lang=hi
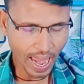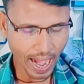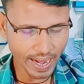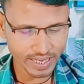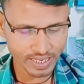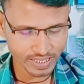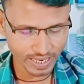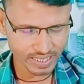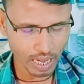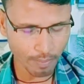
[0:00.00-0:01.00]
एंड इस
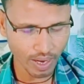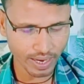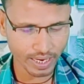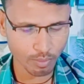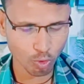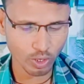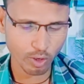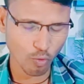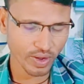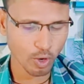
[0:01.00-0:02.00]
तरीके से आपका किट मोड
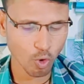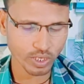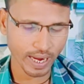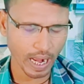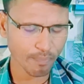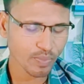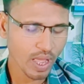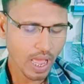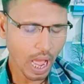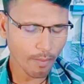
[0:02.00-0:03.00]
ओपन हो जाएगा
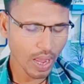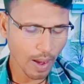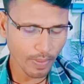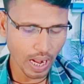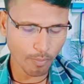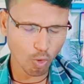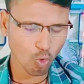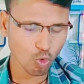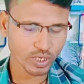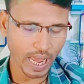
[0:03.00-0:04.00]
अब यहां पर आपको
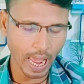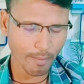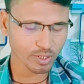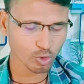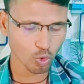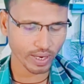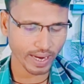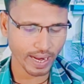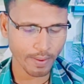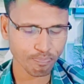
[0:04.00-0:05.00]
कुछ ऐप्स शो कर
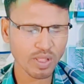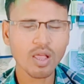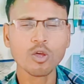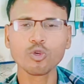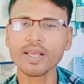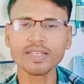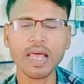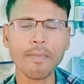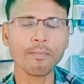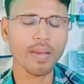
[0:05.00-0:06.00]
रहे हैं जो कि इस
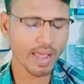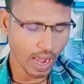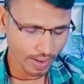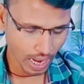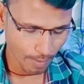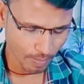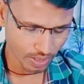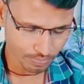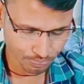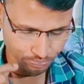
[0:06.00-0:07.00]
ऐप में यहाँ
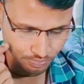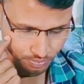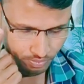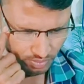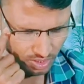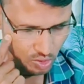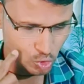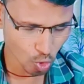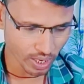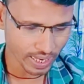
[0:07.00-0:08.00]
पर
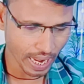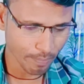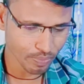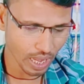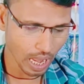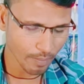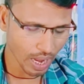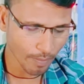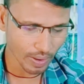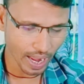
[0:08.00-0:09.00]
शो कर रहा है अब
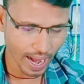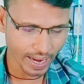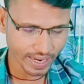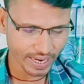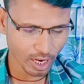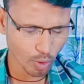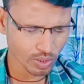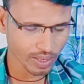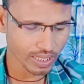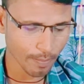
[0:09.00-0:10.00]
यहां पर ऐड करने का
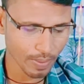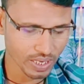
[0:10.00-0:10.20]
ऑप्शन मिल जाता है